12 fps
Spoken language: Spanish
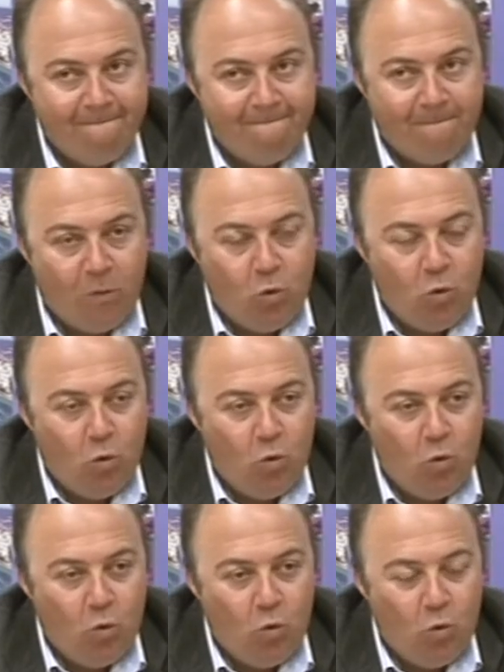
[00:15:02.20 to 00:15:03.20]

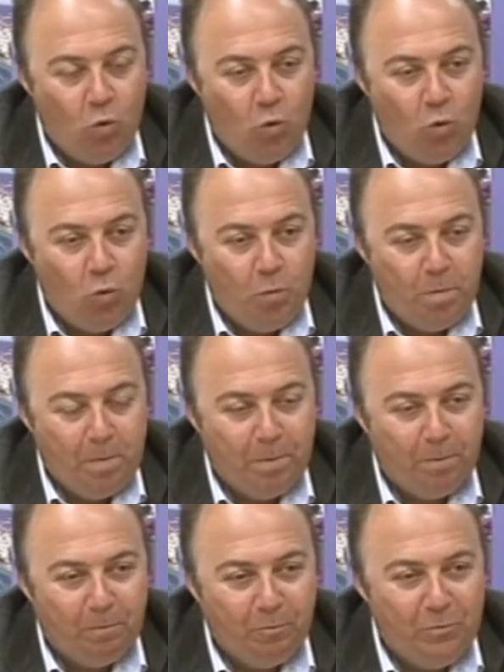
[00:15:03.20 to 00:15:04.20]
o
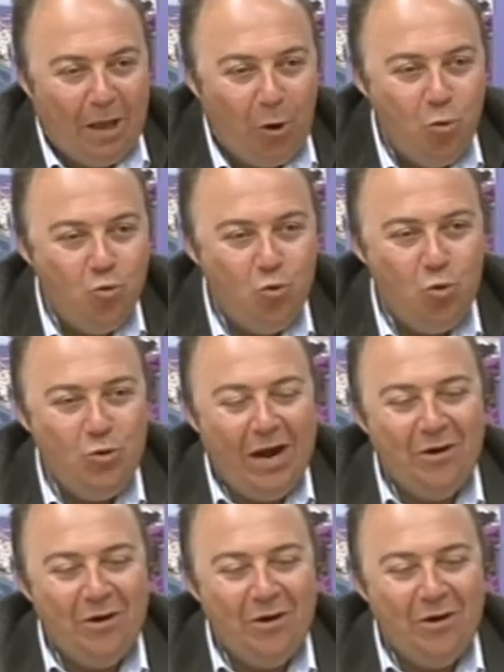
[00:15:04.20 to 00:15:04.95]
una conjura, ¿no?